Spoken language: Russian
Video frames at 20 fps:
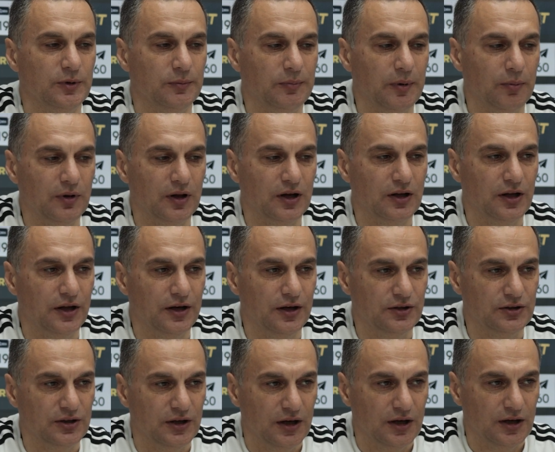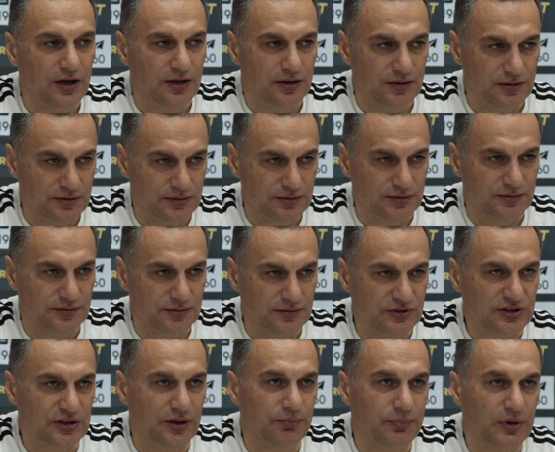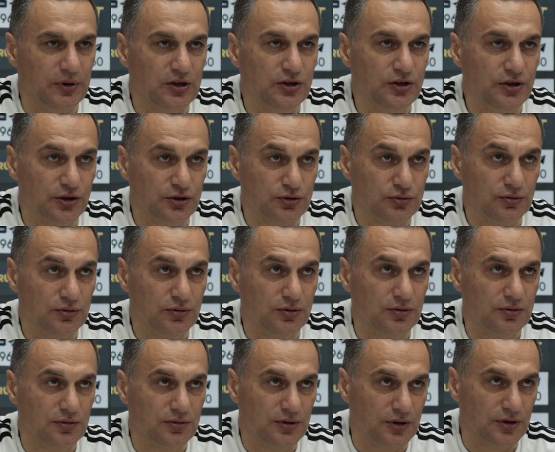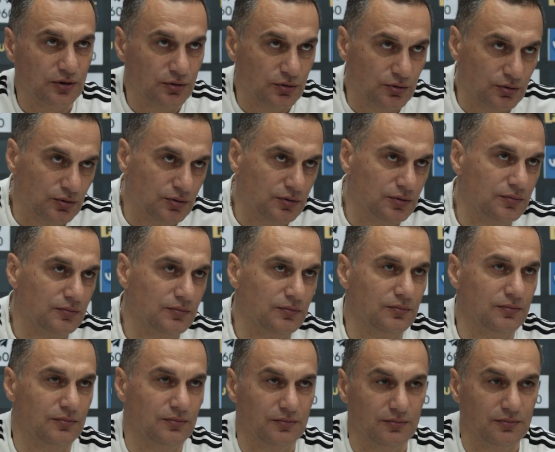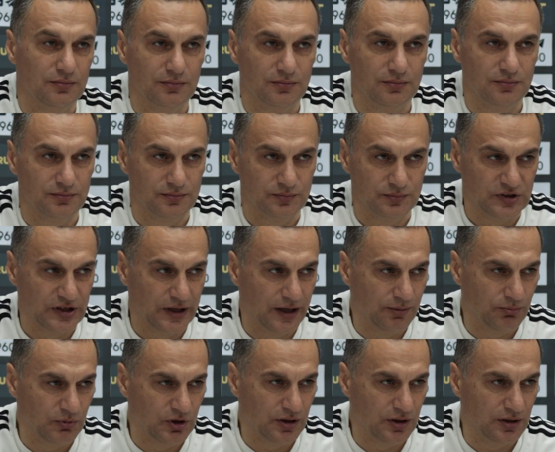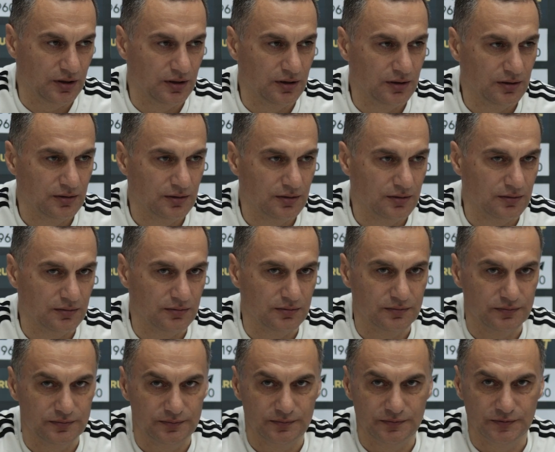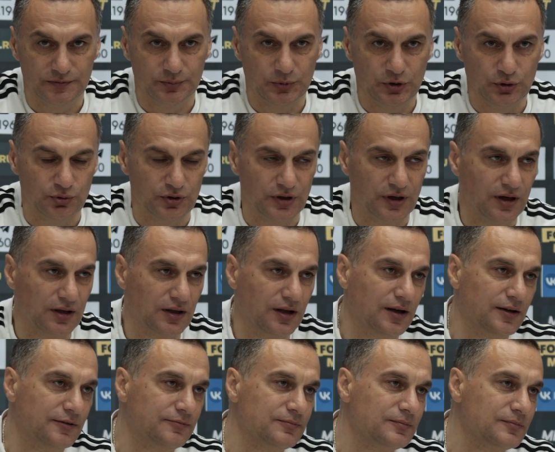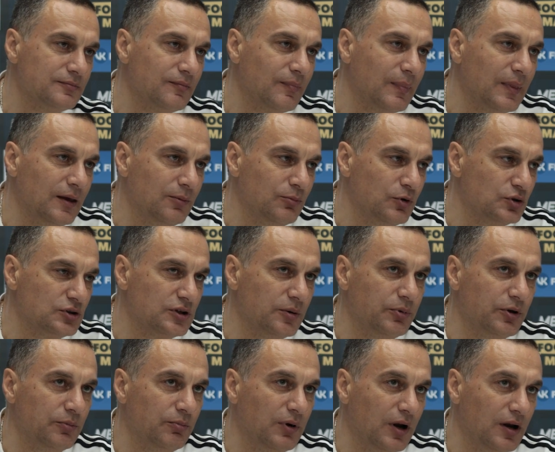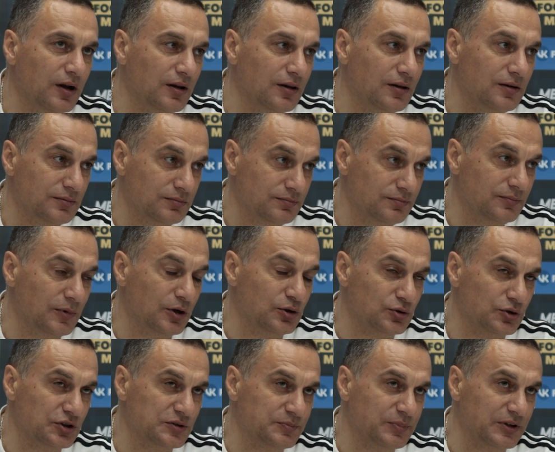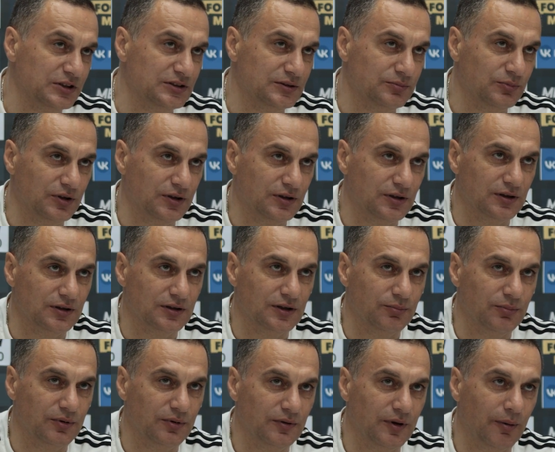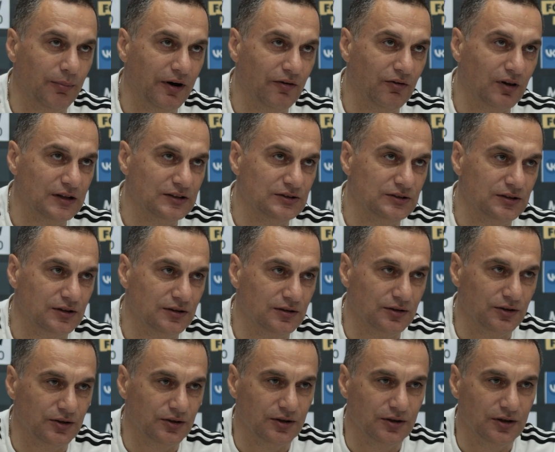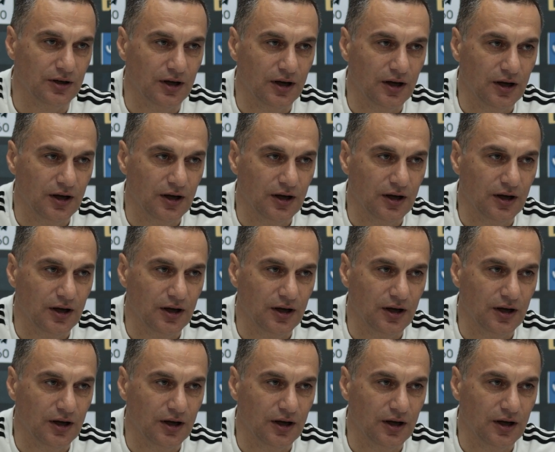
бы поблагодарить э, за поддержку, которую э, дали мне в, в минуты, когда немножко приболел. Большое спасибо, это добавило сил и